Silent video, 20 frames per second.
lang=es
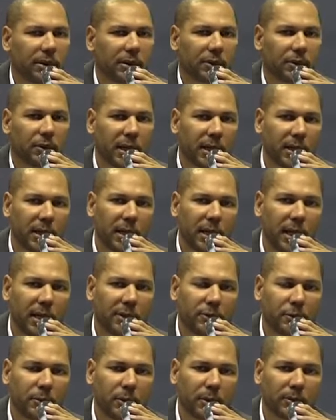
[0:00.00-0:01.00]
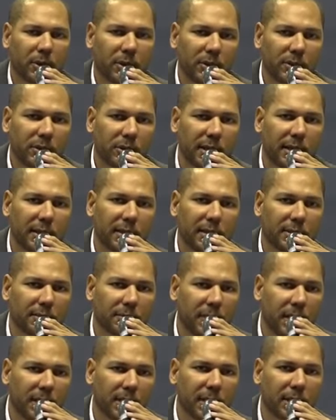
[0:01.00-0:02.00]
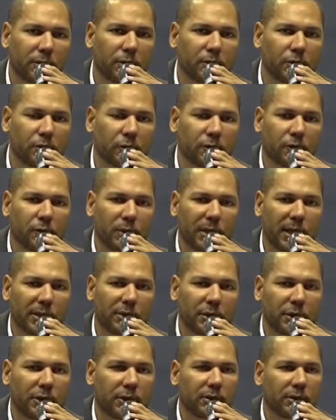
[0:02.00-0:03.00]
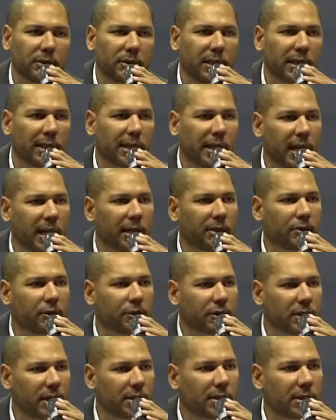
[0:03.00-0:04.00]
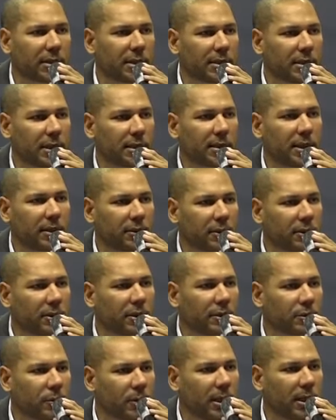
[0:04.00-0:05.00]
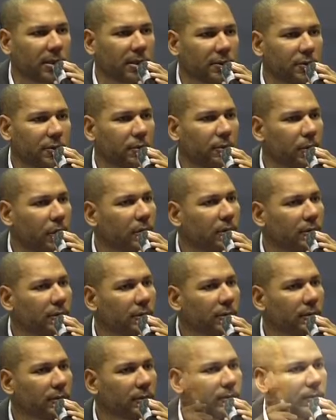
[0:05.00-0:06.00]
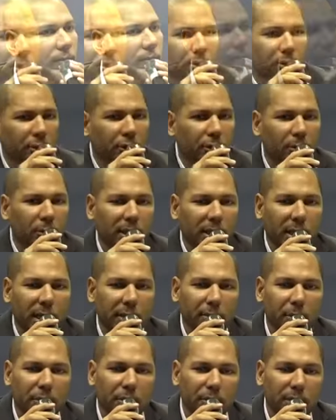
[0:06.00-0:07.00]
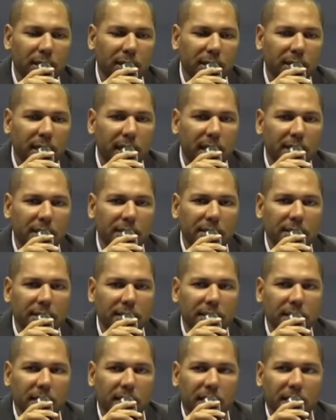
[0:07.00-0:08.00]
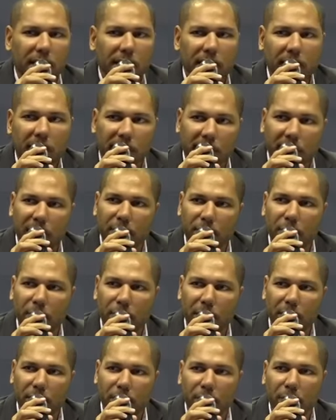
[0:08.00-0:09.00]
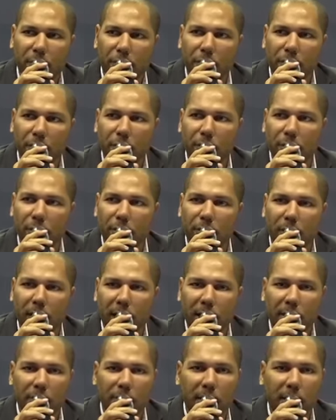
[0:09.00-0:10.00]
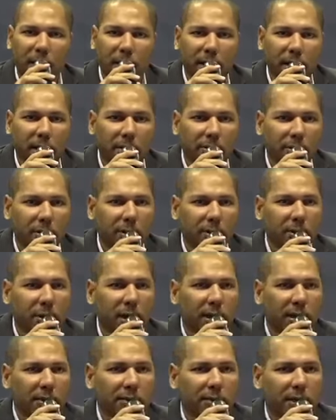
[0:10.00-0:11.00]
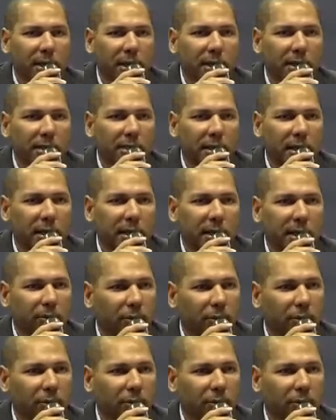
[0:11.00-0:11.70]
con la Liga de Fútbol Profesional de España, con su fundación, de crear 262 escuelas de fútbol nos comunicamos con el Cádiz y aquí es donde yo hago la relación o la referencia de que